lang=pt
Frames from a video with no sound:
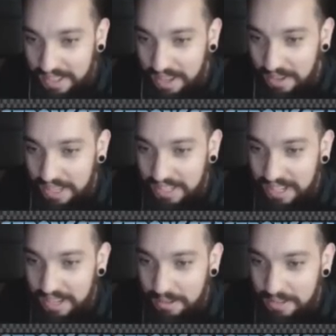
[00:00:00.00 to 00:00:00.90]
Alguém
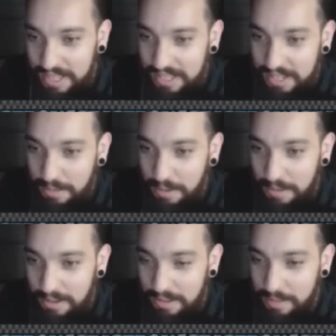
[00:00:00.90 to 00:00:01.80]
lhe consegue chamar o
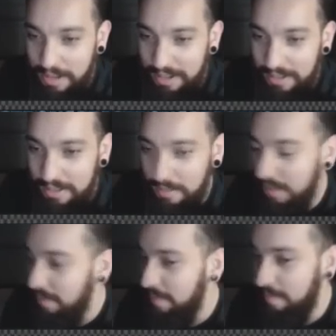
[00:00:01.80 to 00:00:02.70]
Malta pra cá
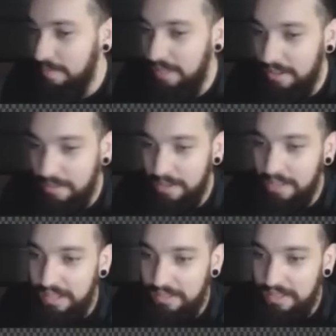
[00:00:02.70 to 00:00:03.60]
também? Porque o
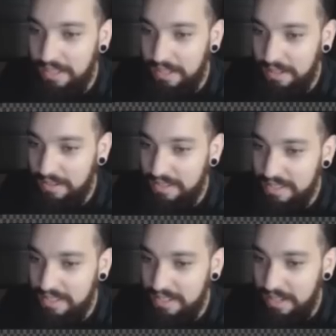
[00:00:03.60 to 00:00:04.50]
Malta ele não tá na casa,
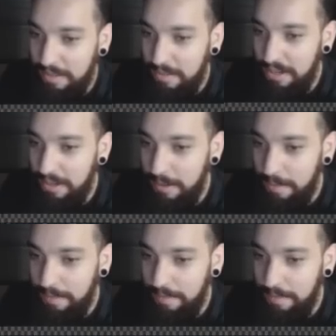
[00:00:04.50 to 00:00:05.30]
você... de ligar pra ele.